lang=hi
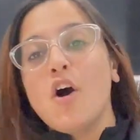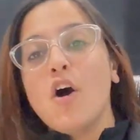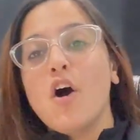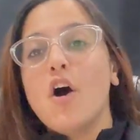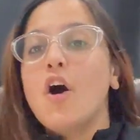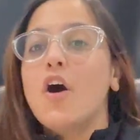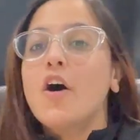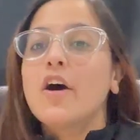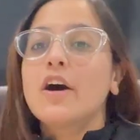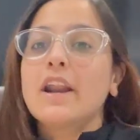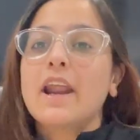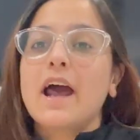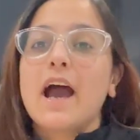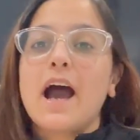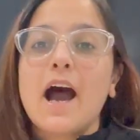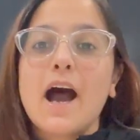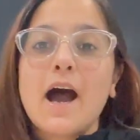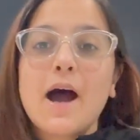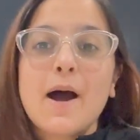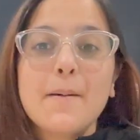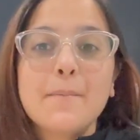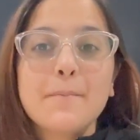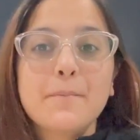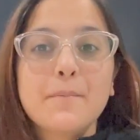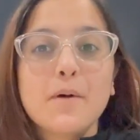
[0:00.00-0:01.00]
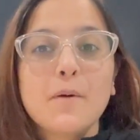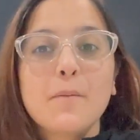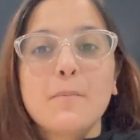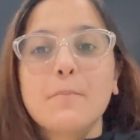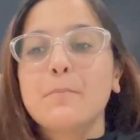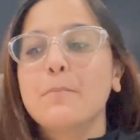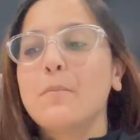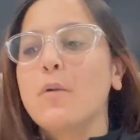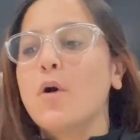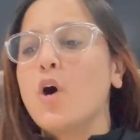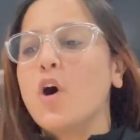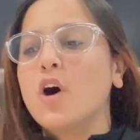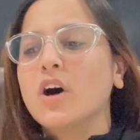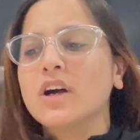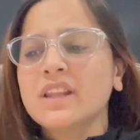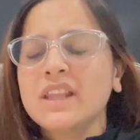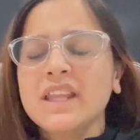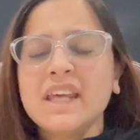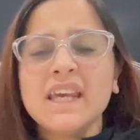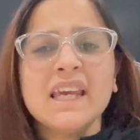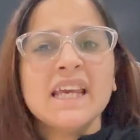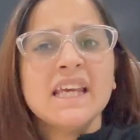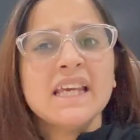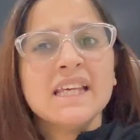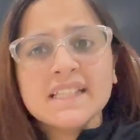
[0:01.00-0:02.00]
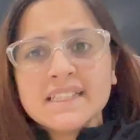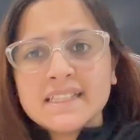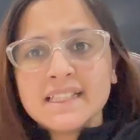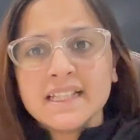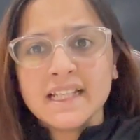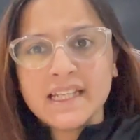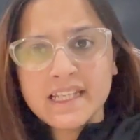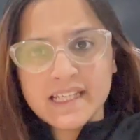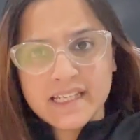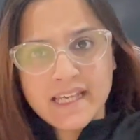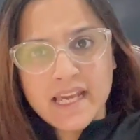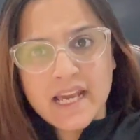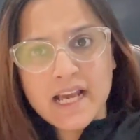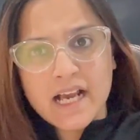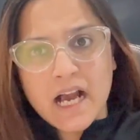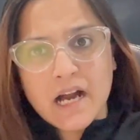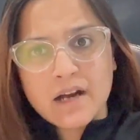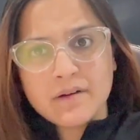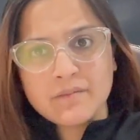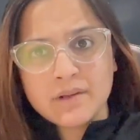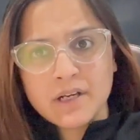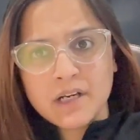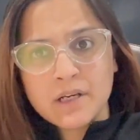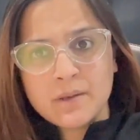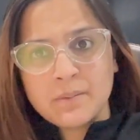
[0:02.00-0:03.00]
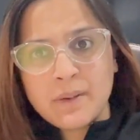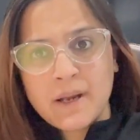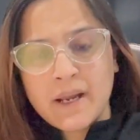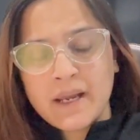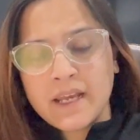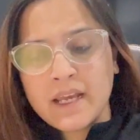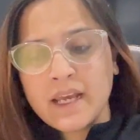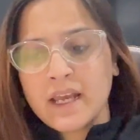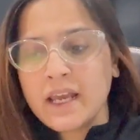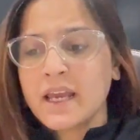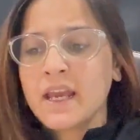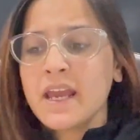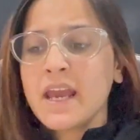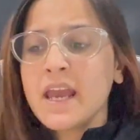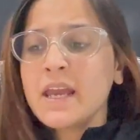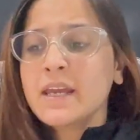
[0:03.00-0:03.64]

और आप बहुत ही इजीली ये काम कर पाएंगे